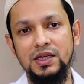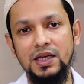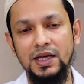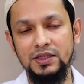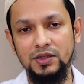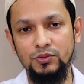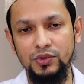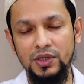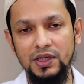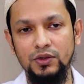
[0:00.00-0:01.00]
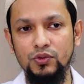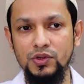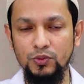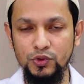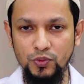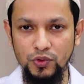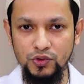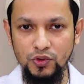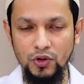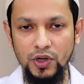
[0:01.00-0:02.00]
যে এক চামচ থেকে দুই চামচ
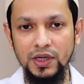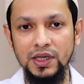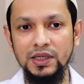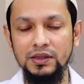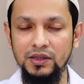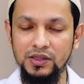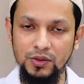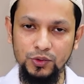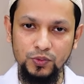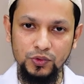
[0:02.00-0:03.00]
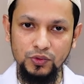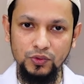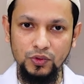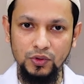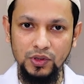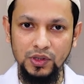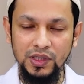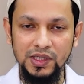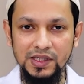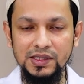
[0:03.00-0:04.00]
প্রয়োজন হয় তিন চামচ পর্যন্ত
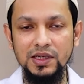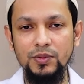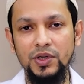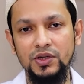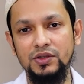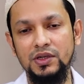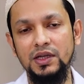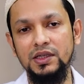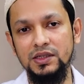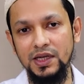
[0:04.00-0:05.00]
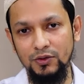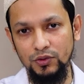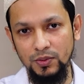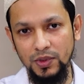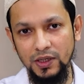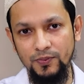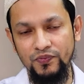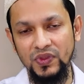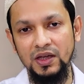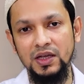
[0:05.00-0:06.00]
ইজিলি পেশেন্টরা ইনটেক করতে পারে
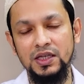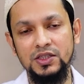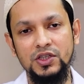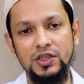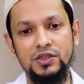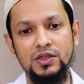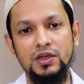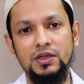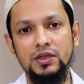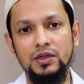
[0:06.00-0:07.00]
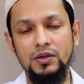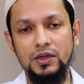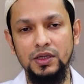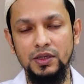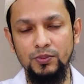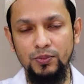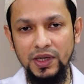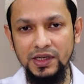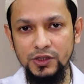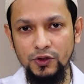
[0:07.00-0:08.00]
জাস্ট
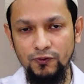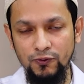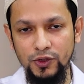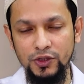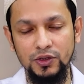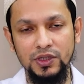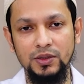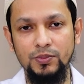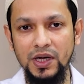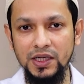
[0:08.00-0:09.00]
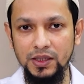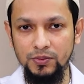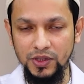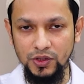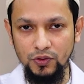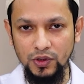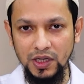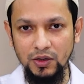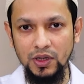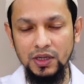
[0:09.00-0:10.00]
প্লেন্টি অফ ফ্লুইড অর্থাৎ পানি বেশি করে
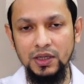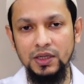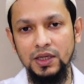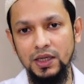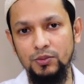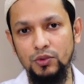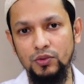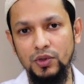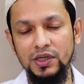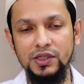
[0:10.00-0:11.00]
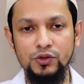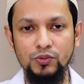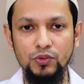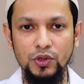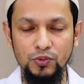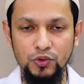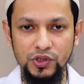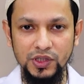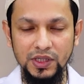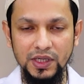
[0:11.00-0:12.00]
খাওয়া এবং স্যুপগুলোর
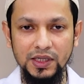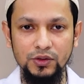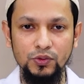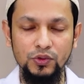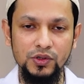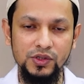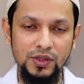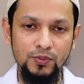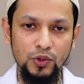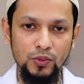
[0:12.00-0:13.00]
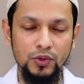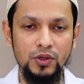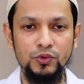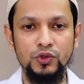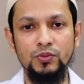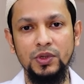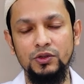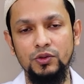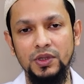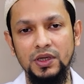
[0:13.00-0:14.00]
ভুসি এই দুটো সিম্পল পরামর্শের
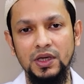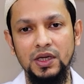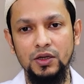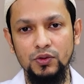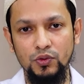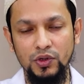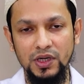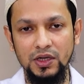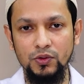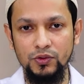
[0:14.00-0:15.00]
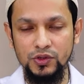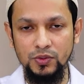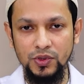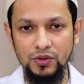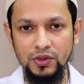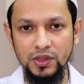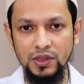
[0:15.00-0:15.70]
মাধ্যমে রোগীরা কনস্টিপেশনের